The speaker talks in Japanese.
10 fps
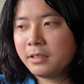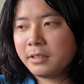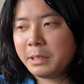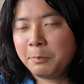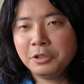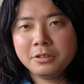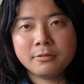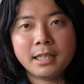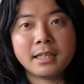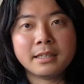で、
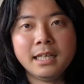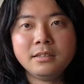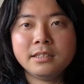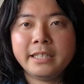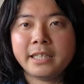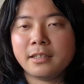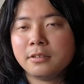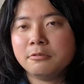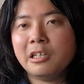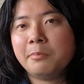ポイントは、なんで
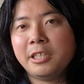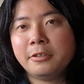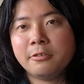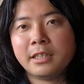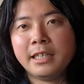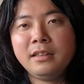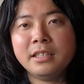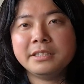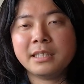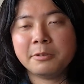上振れるのか、なん
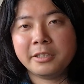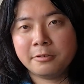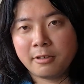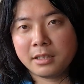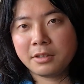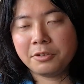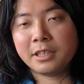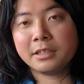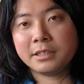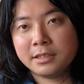で下振れるのかっていう
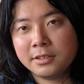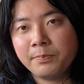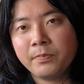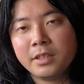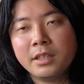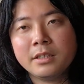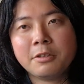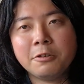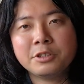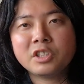話です。で、
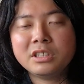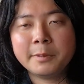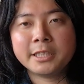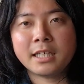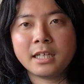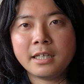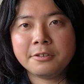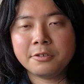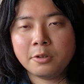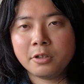これを突き詰めて考え
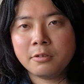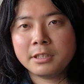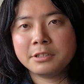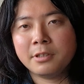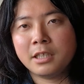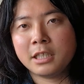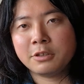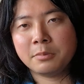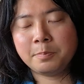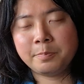ると、私は
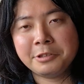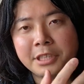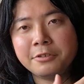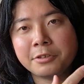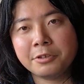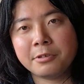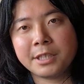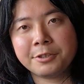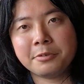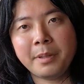そのプロジェクトっていうのは
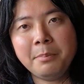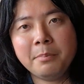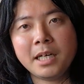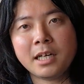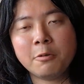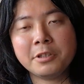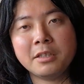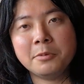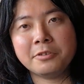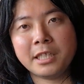結局メンバーが行
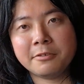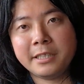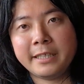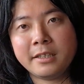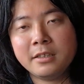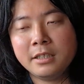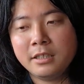うものなので、